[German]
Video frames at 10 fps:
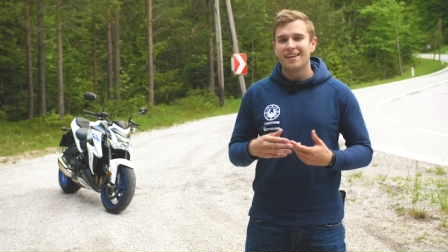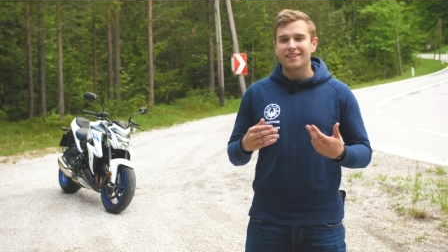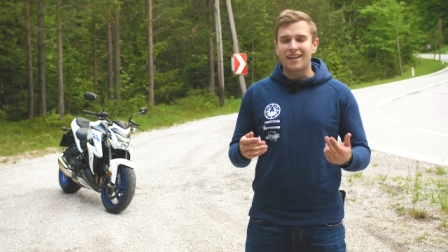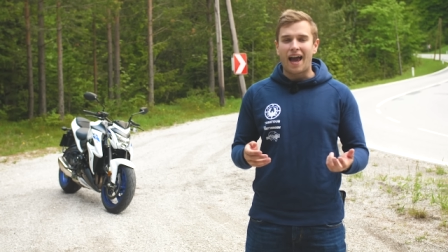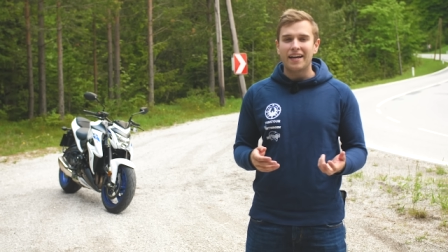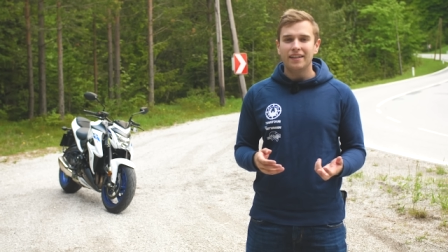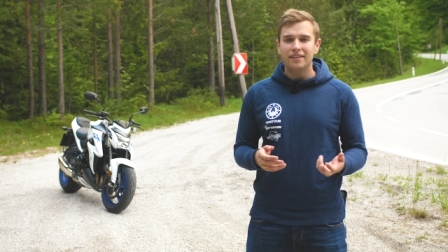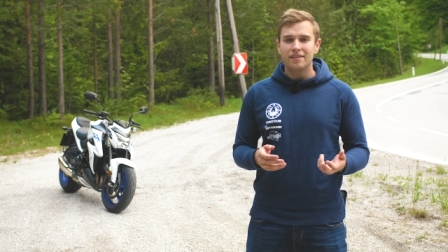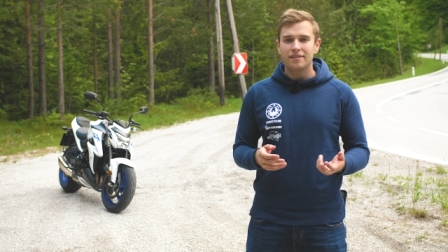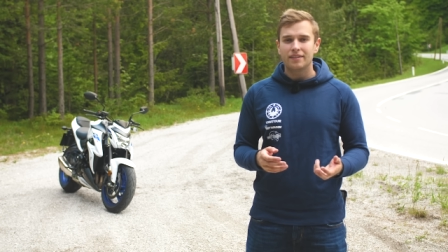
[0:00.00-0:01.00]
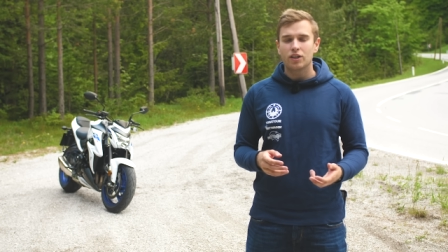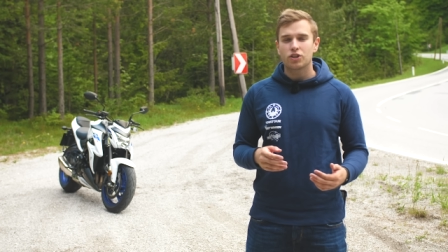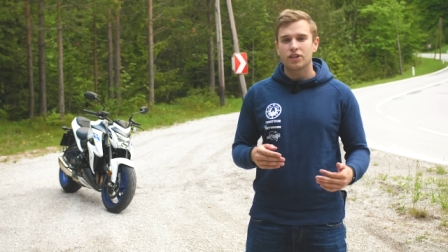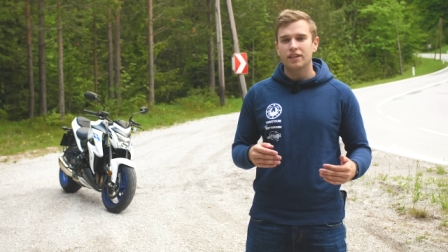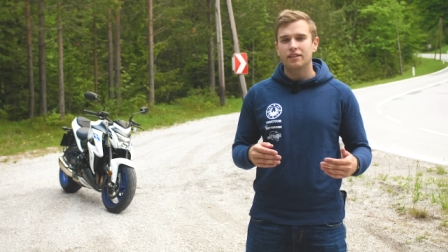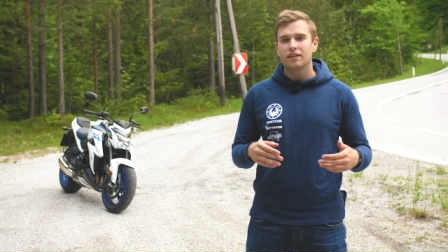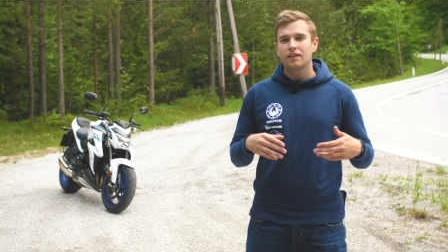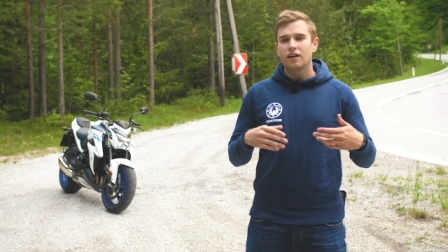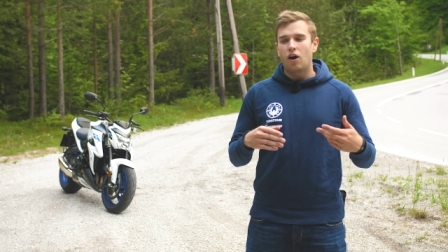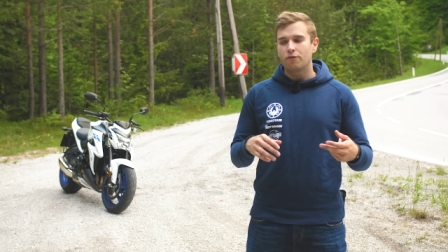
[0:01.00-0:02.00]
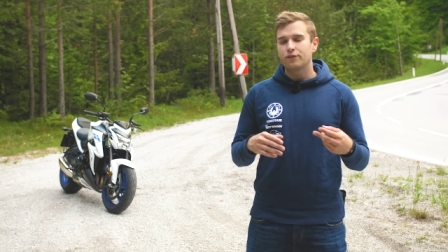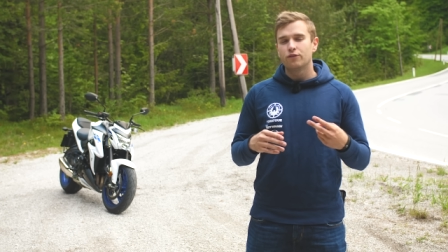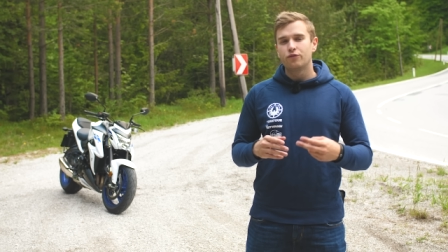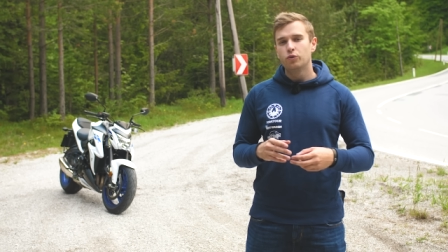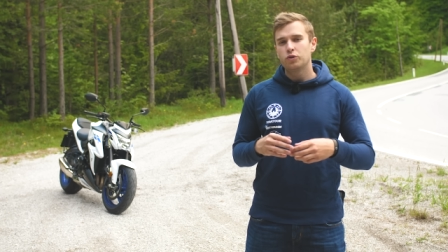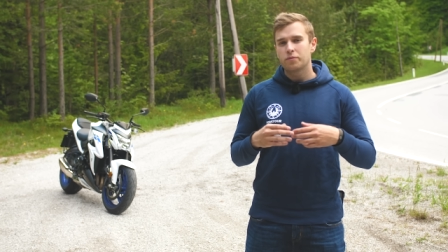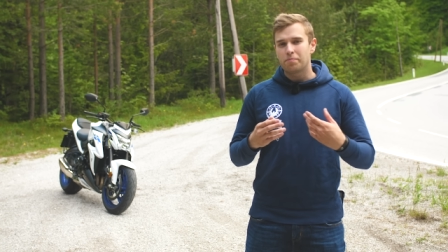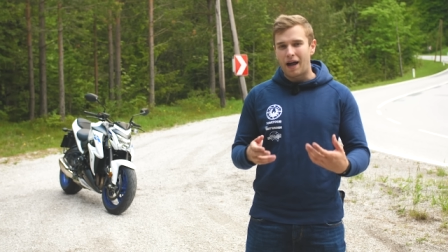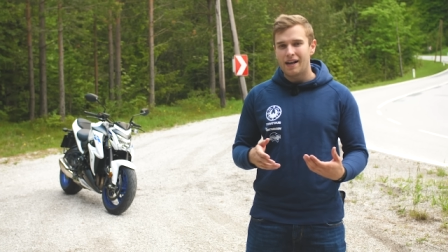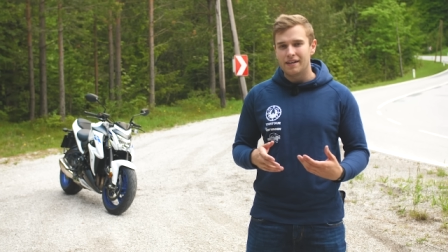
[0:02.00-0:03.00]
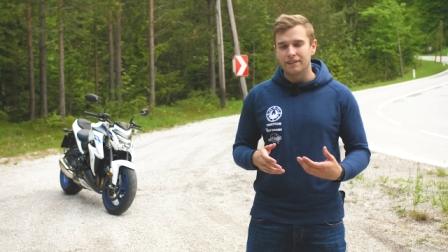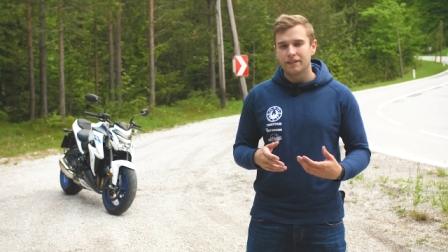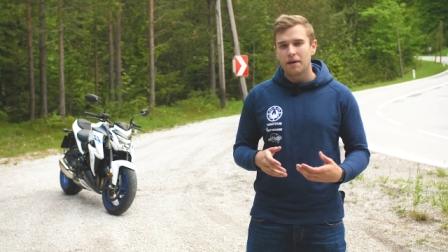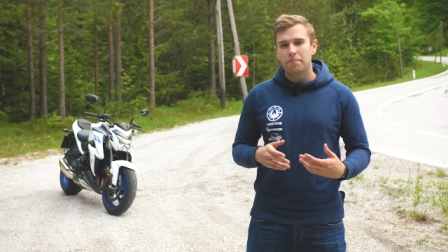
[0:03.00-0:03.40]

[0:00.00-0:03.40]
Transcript: Das eine ist, ihr steht auf den Fußballen.